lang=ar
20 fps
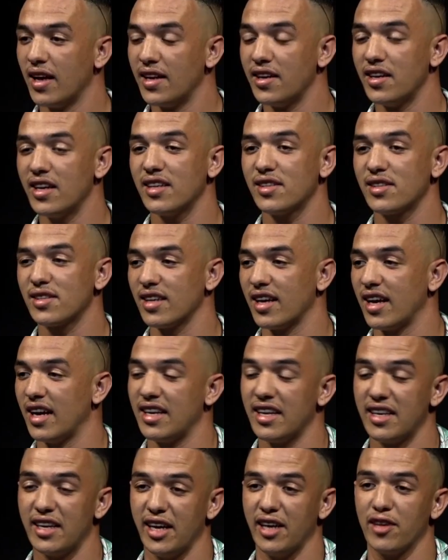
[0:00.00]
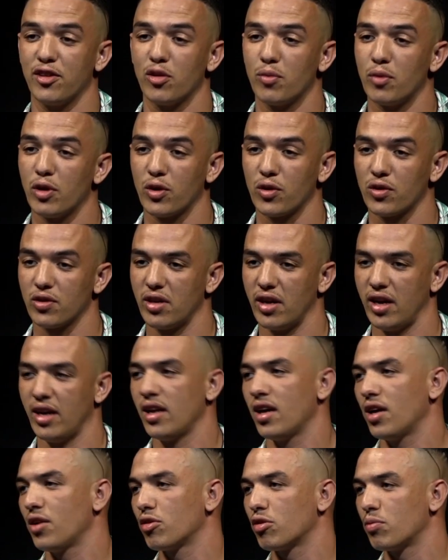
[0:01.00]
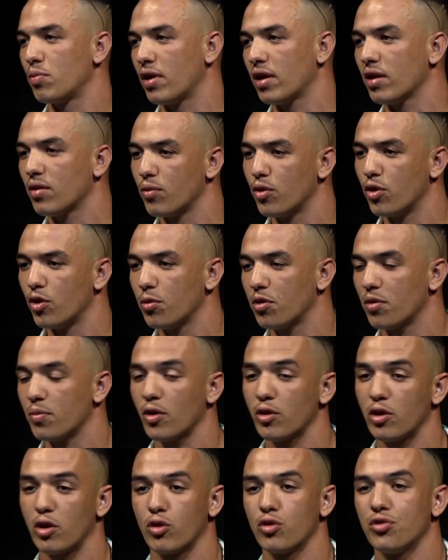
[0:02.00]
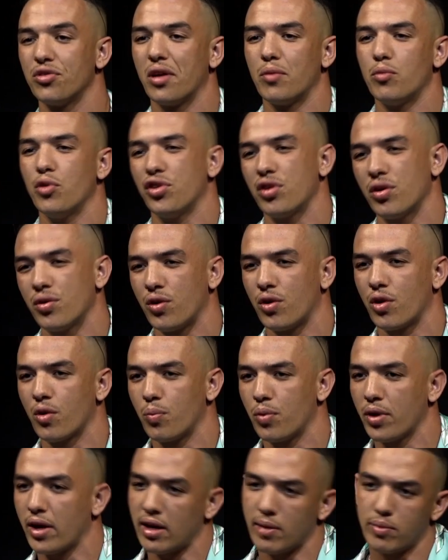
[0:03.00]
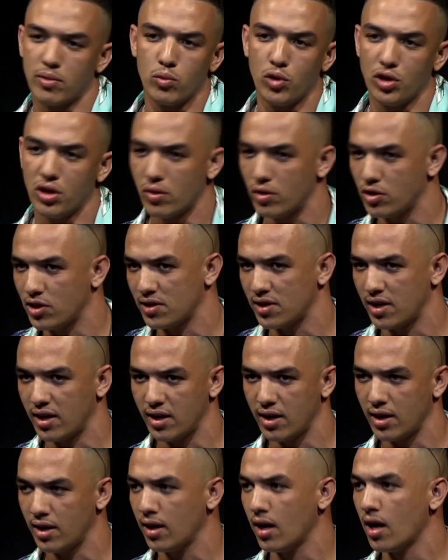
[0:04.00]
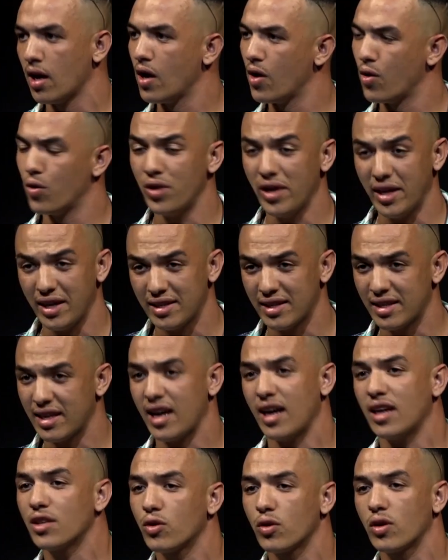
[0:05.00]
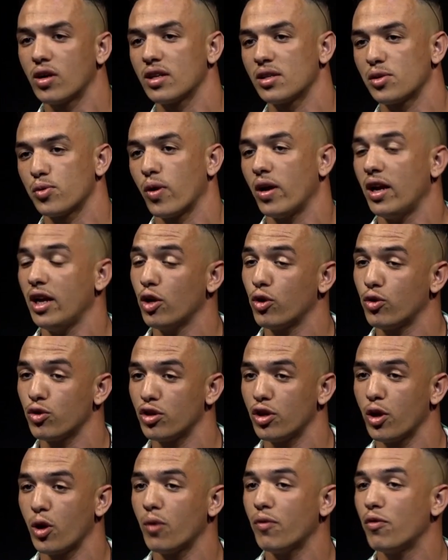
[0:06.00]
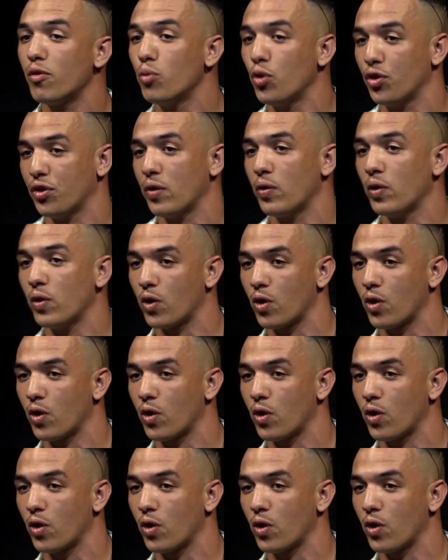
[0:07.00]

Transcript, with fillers: الناس انا نحيتهم الكونت تاعي يعني، لانه تبرأت منهم كما قلت كنت ندير محتوى اوروبي قلبت المحتوى الجزائري ونحيت كاع دوك الصوالح اللي كنت نديرهم في المحتوى